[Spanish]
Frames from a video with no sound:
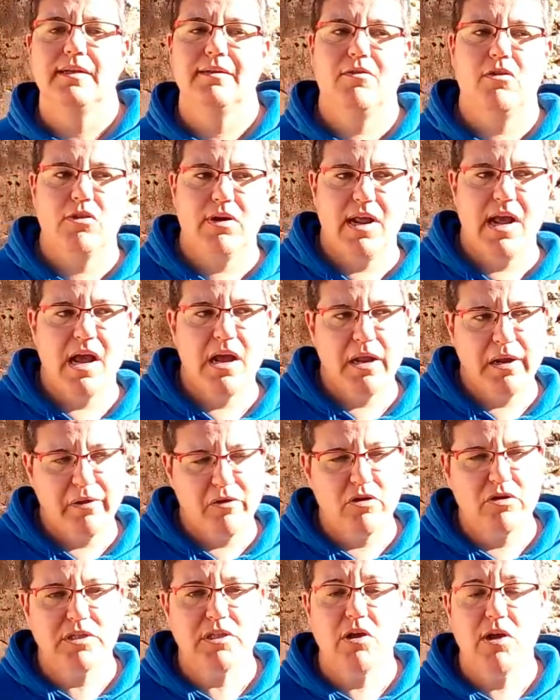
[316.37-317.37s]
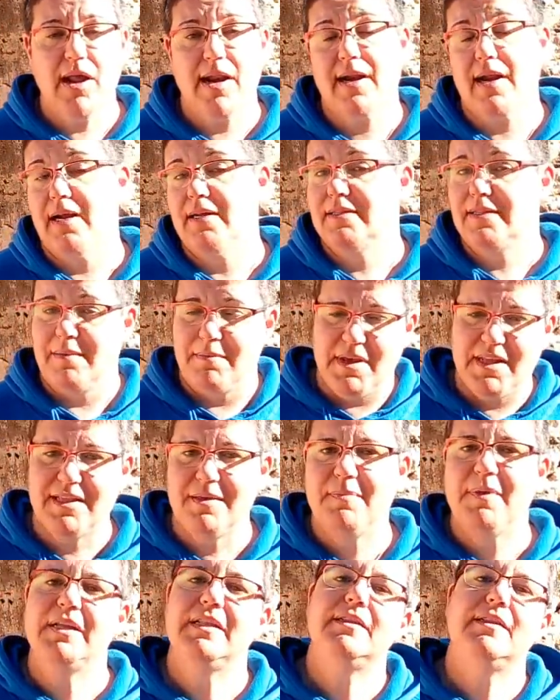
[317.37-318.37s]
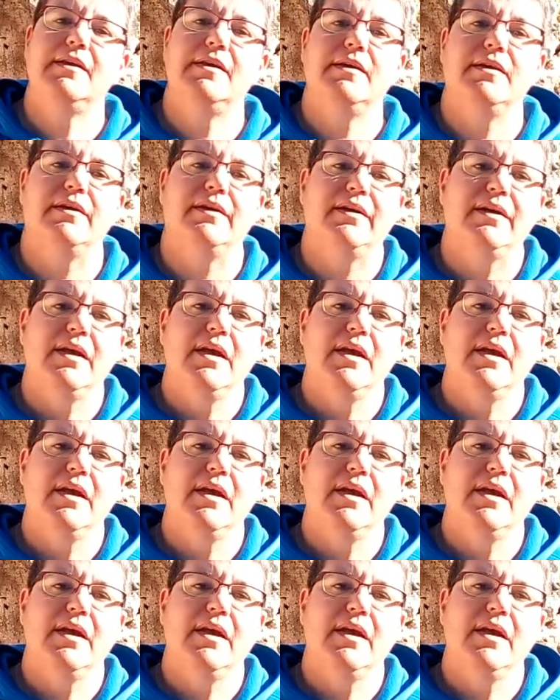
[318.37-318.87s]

correr el corto o larga, también depende.